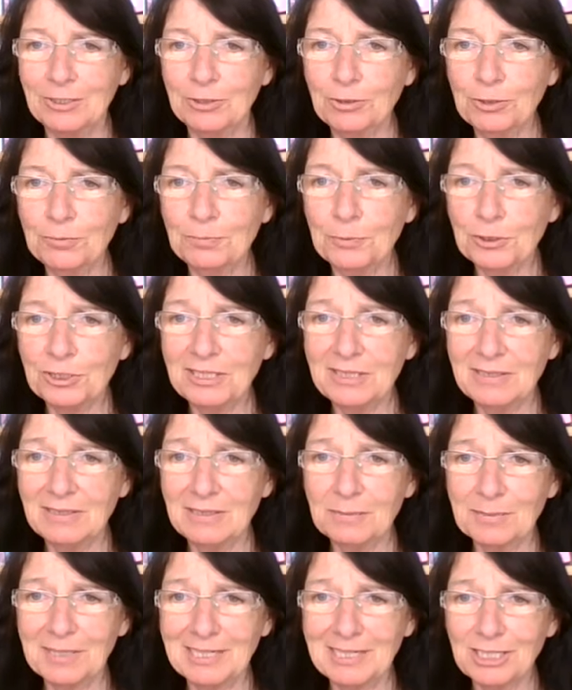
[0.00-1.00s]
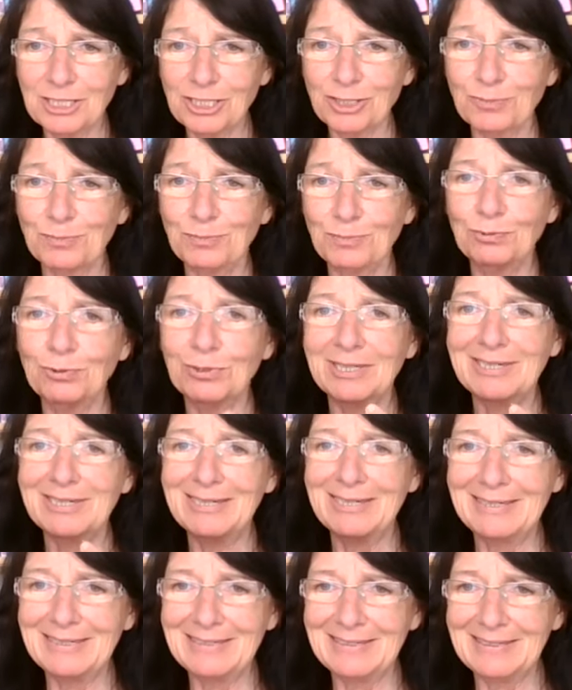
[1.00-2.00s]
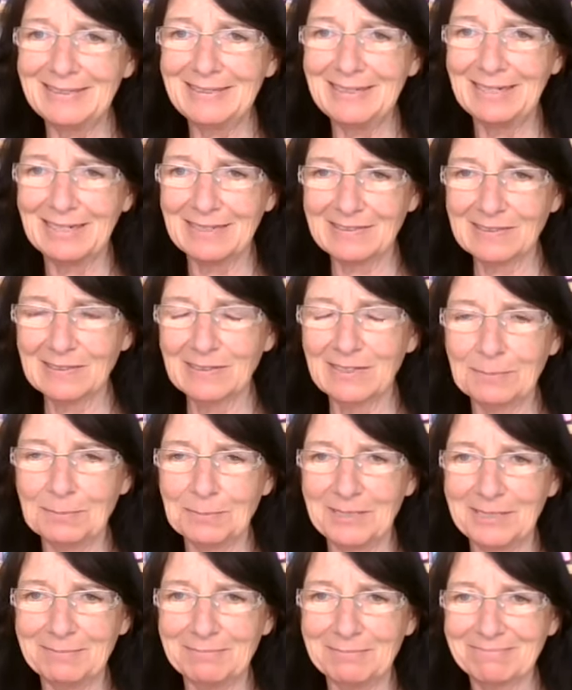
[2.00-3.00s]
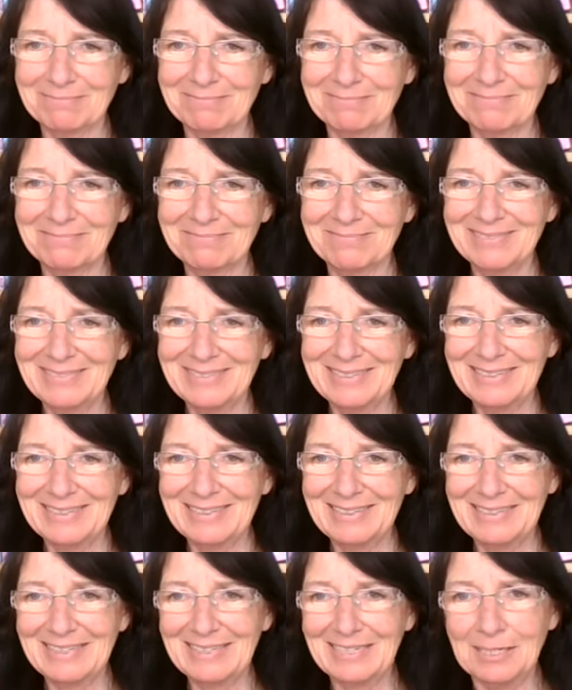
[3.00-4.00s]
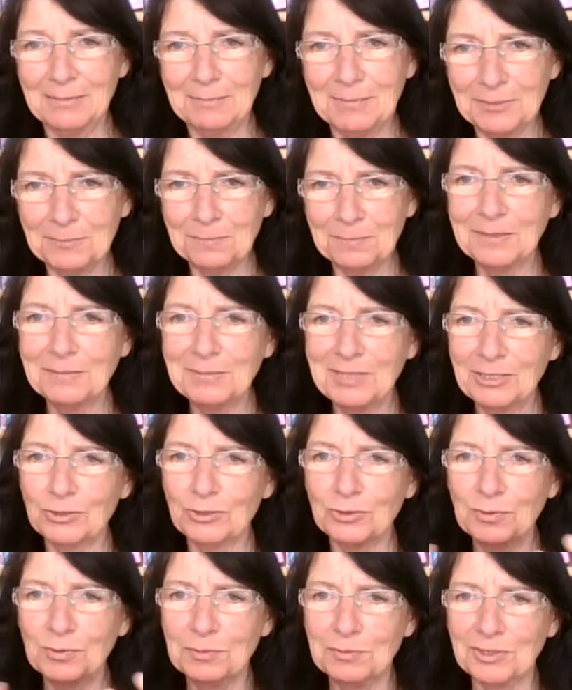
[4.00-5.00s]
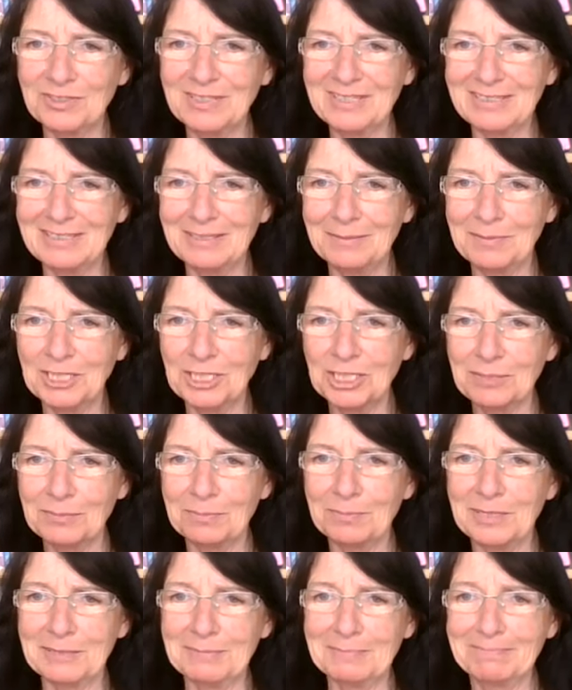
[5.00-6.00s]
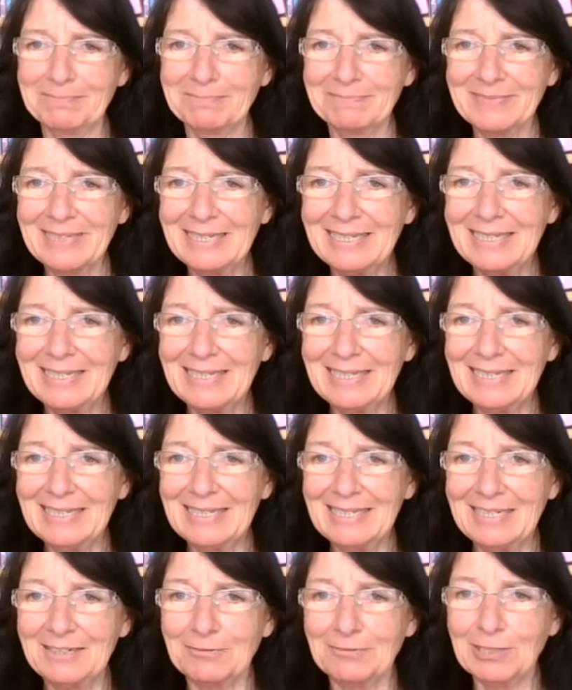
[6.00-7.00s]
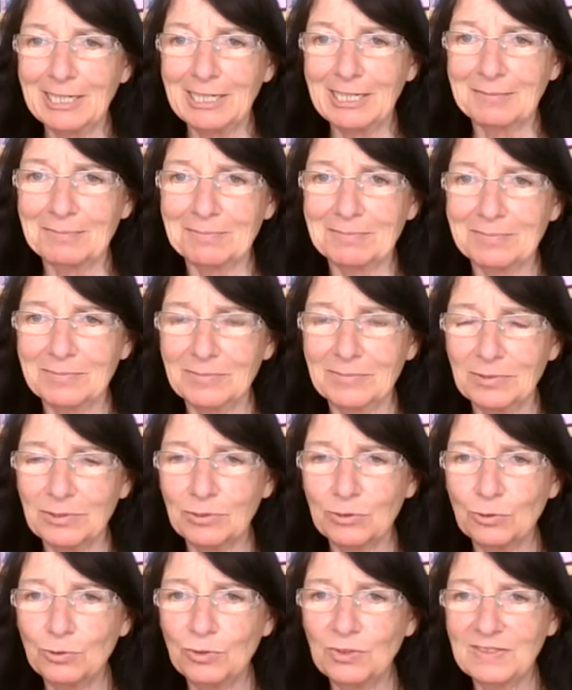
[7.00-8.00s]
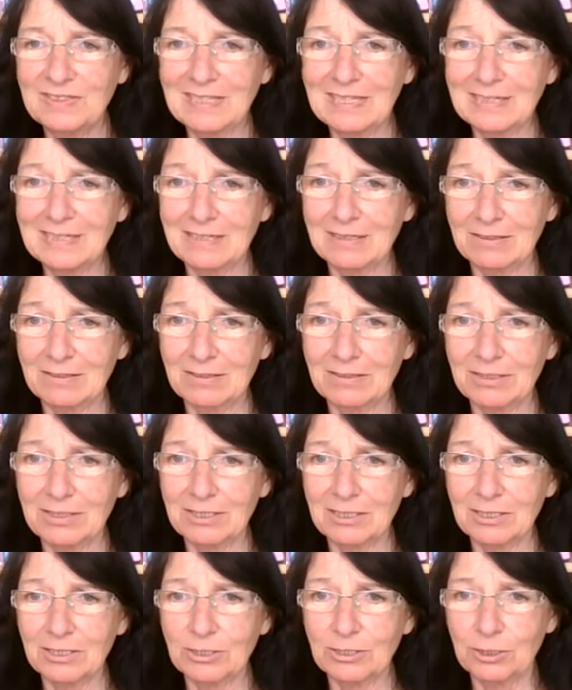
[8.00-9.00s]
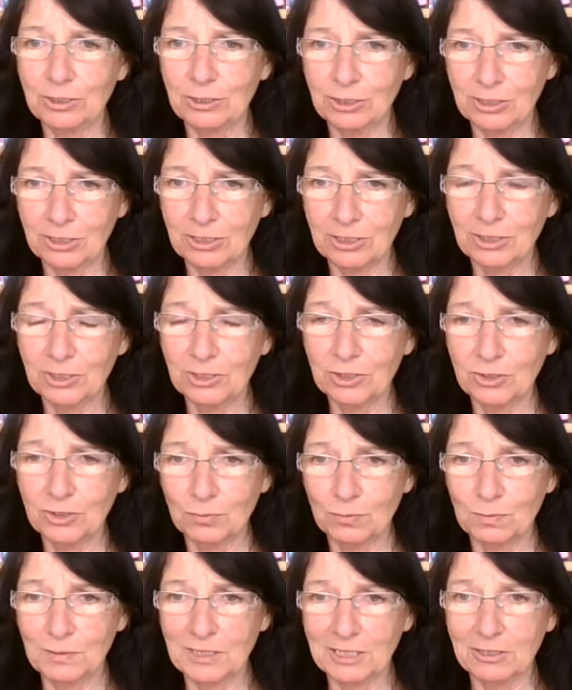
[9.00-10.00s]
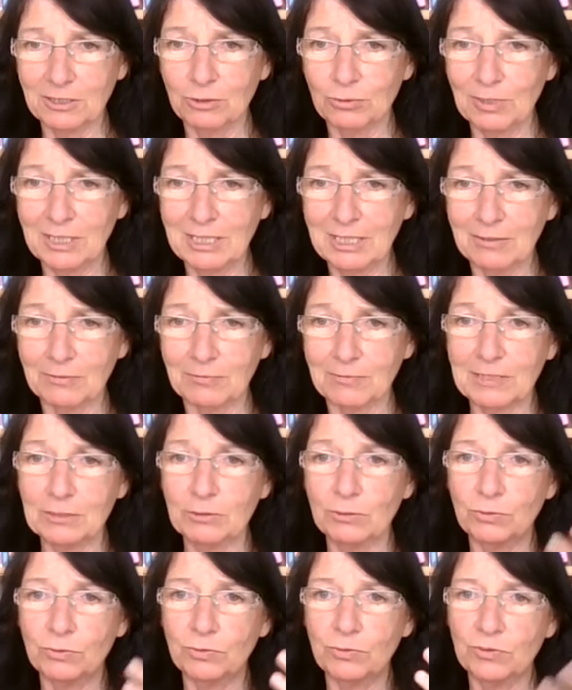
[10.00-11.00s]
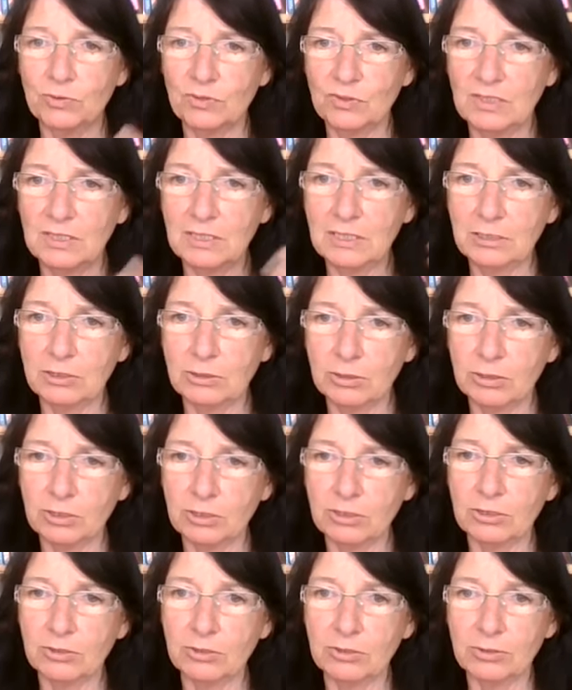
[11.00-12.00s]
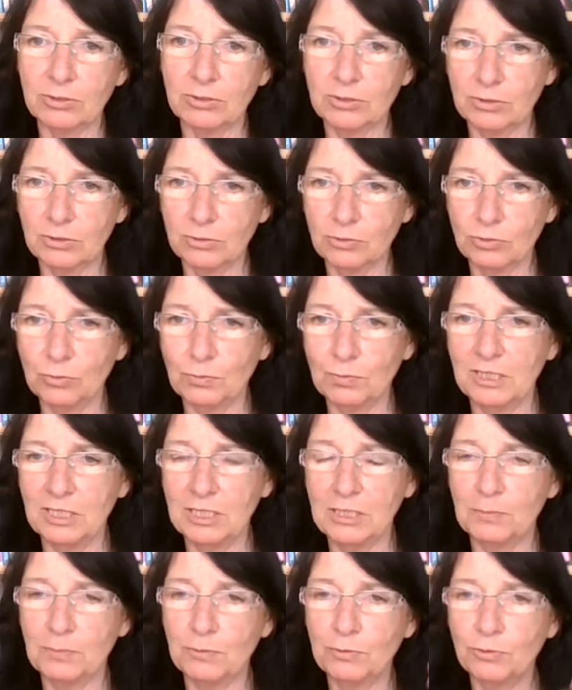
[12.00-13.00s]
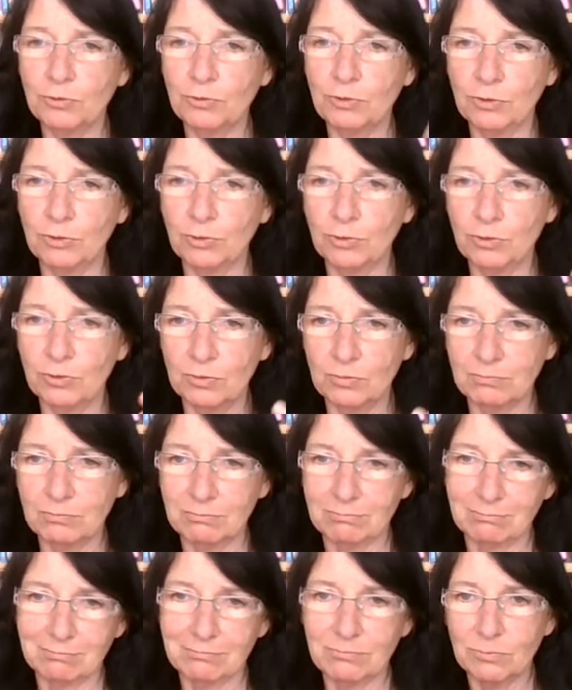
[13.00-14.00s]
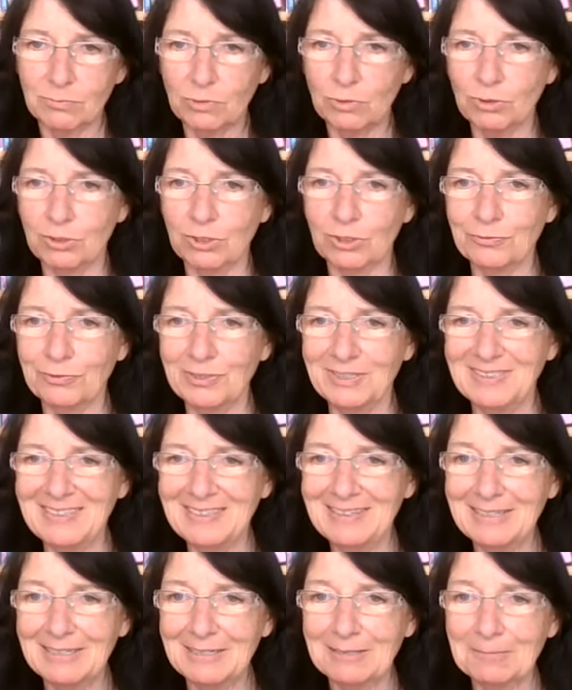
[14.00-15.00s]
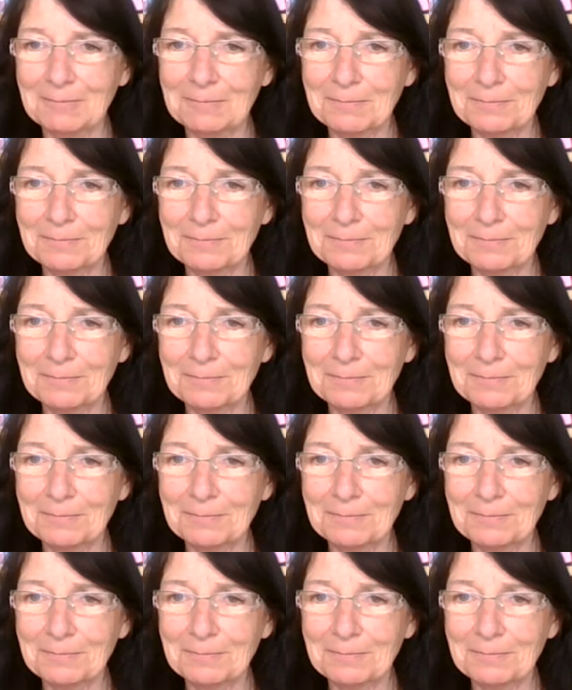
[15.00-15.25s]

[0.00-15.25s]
Une petite image pour aider à s'en rappeler. Et elle m'aide pas mal en ce moment, cette image, j'aime bien. Voilà, nos sept corps spirituels, enfin nos six corps euh, subtils plus le, corps physique,